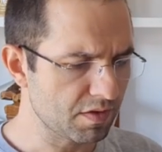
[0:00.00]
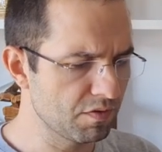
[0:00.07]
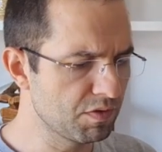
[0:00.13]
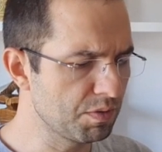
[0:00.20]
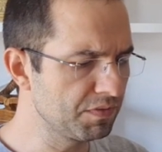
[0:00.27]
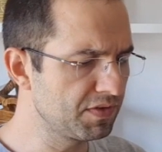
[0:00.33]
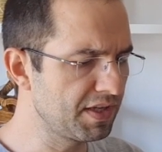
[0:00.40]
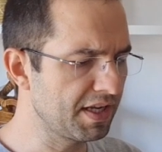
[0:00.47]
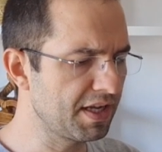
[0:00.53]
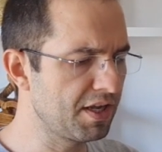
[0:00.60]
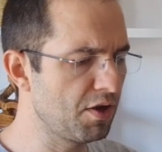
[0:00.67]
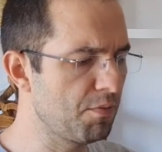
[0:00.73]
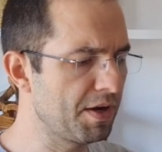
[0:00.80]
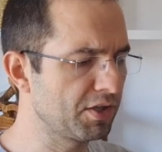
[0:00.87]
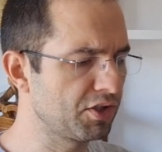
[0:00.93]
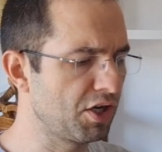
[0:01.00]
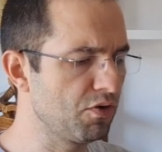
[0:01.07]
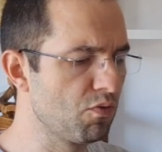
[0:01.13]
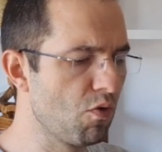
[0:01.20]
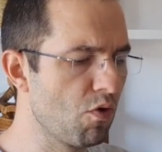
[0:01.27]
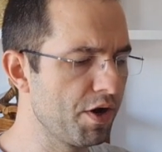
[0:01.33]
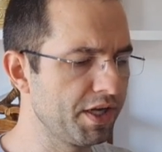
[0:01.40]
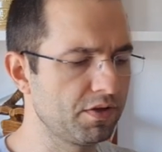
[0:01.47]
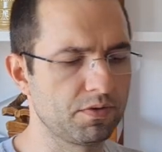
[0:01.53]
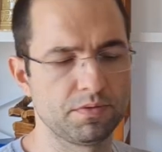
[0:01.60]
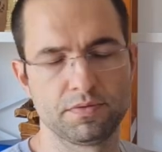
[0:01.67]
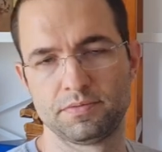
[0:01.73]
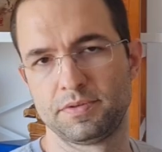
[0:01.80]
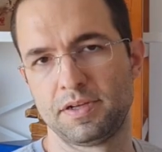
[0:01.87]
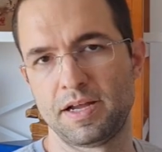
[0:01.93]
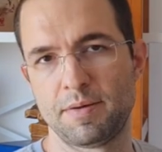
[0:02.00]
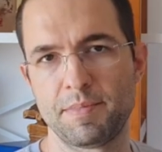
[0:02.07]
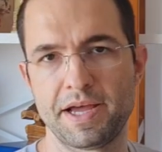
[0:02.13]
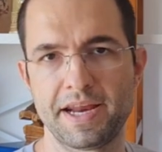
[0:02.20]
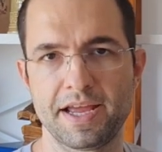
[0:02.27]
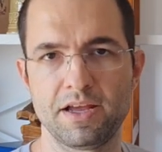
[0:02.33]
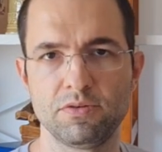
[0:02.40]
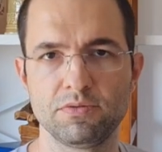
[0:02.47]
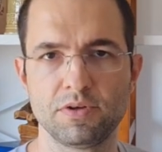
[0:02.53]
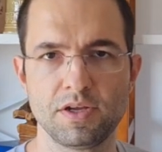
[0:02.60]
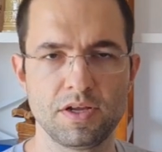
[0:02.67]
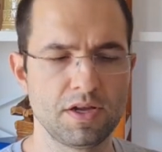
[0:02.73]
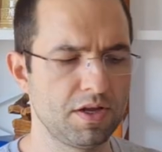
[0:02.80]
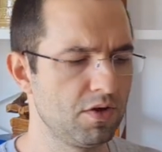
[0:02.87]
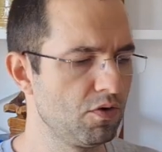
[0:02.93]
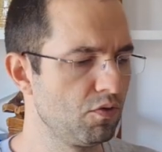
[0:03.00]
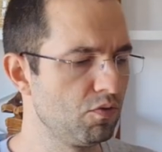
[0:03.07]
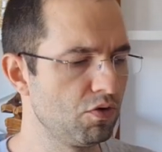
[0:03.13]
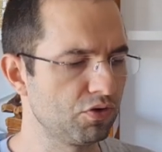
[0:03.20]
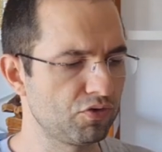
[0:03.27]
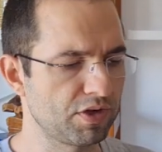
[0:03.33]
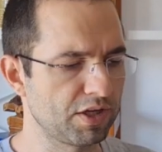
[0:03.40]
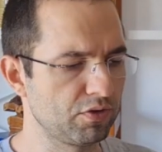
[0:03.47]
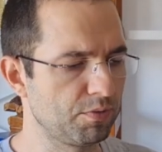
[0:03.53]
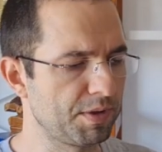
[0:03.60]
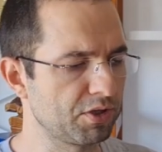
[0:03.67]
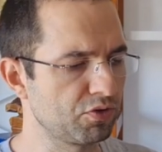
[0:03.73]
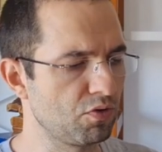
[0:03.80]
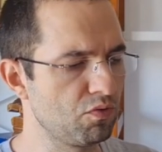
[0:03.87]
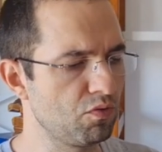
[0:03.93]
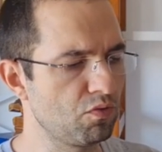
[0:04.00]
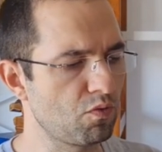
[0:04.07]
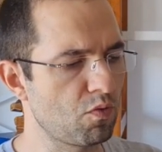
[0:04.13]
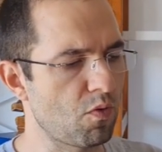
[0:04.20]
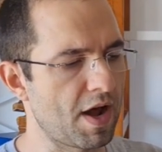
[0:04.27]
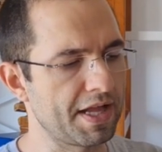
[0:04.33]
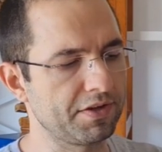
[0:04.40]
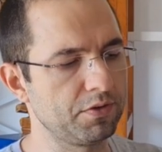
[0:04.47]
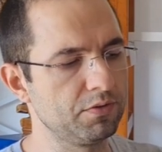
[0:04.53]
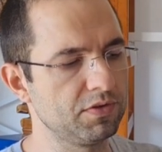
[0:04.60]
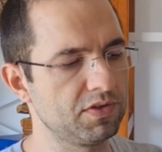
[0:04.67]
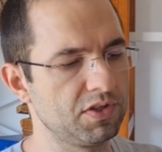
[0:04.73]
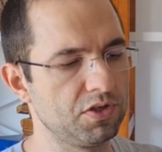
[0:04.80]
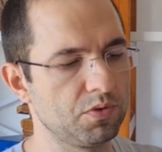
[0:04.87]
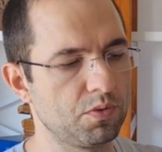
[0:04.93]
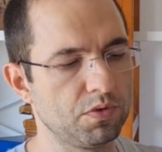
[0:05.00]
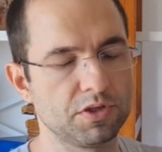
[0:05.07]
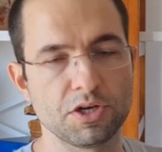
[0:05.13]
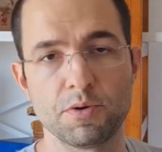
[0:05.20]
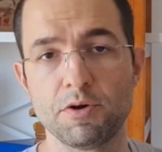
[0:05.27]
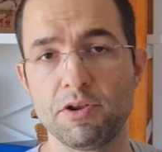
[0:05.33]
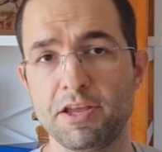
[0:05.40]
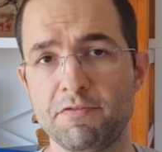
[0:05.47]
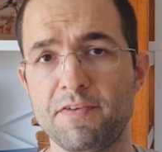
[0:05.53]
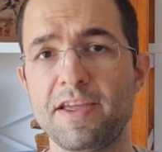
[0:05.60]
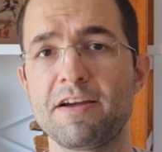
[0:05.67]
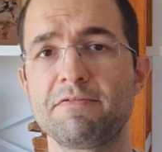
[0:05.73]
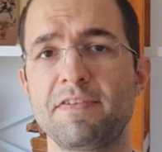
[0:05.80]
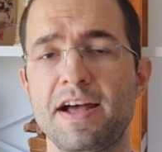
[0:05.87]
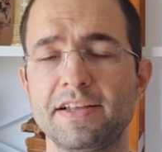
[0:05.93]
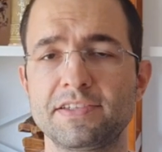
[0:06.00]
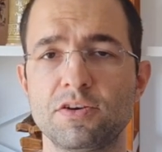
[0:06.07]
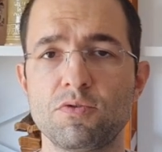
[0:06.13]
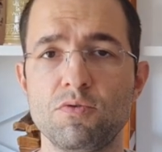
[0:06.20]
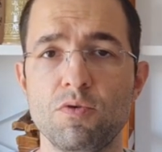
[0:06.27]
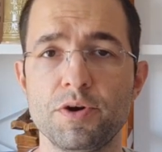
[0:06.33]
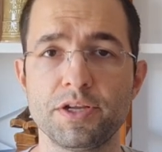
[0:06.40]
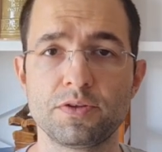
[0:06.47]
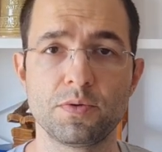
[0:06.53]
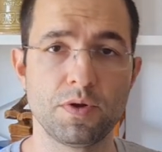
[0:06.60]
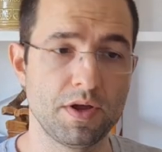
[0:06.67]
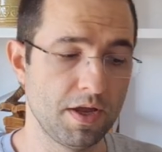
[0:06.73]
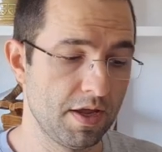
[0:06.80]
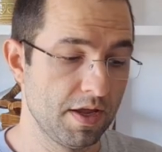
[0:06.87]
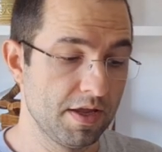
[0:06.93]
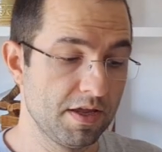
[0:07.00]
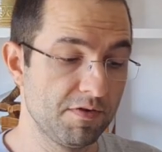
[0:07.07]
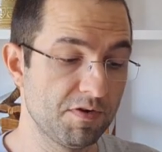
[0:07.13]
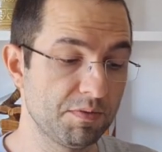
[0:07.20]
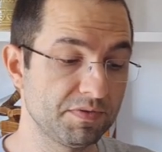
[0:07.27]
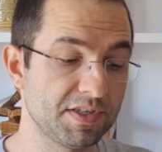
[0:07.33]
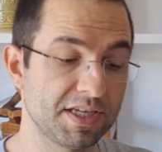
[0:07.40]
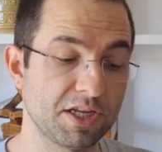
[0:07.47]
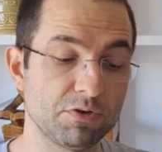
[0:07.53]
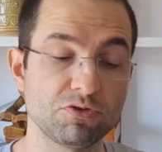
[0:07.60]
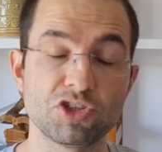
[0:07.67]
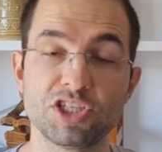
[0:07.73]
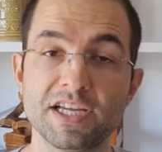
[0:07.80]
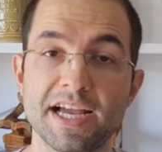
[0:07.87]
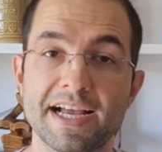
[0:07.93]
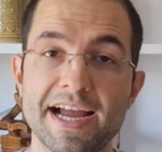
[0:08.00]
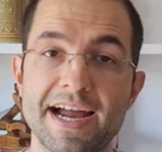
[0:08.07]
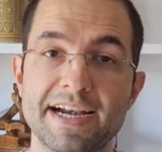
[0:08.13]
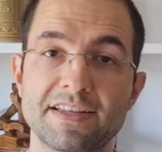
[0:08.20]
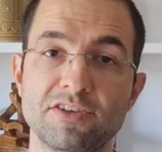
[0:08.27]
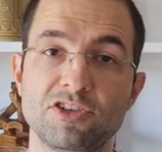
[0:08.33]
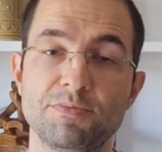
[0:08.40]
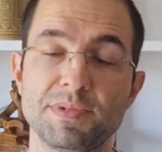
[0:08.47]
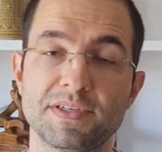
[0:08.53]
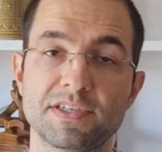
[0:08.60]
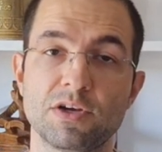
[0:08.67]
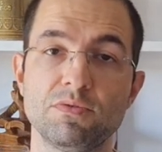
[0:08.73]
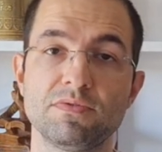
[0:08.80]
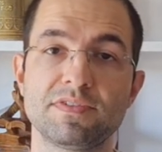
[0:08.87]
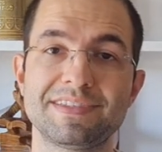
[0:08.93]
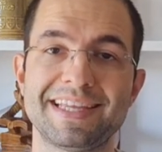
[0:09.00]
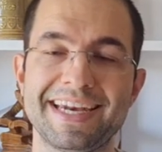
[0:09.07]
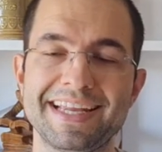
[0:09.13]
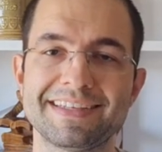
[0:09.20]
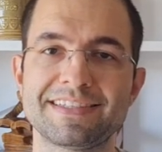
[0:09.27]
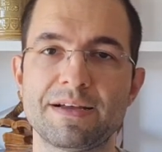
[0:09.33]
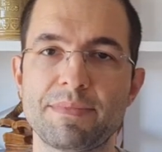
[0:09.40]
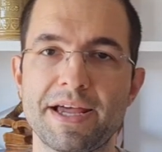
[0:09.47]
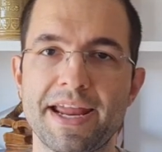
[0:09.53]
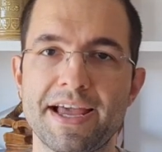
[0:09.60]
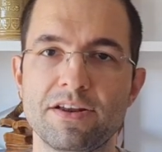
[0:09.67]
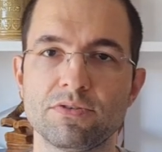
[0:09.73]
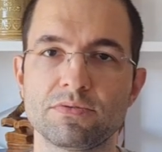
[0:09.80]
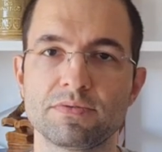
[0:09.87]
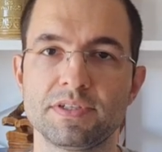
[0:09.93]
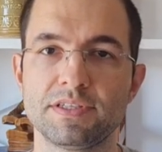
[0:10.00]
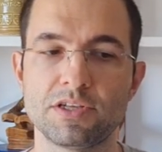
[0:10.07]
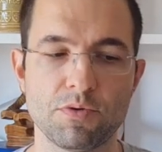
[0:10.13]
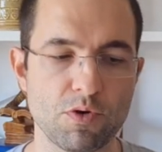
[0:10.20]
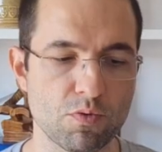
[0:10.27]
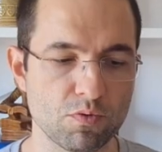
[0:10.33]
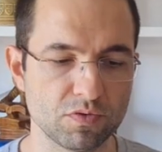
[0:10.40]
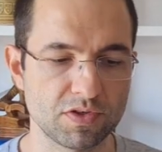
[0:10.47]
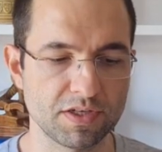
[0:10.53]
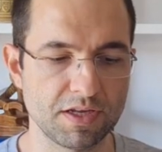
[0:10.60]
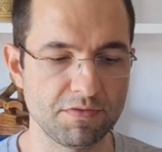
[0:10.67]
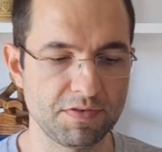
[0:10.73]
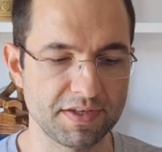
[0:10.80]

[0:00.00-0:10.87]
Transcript: vamos dizer que eu baixei um 8 amarelo, o outro jogador baixou um 4 e um 5. Então eu levei a vaza com 8. E vamos dizer que eu tinha a carta de missão 3 amarelo. Então eu consegui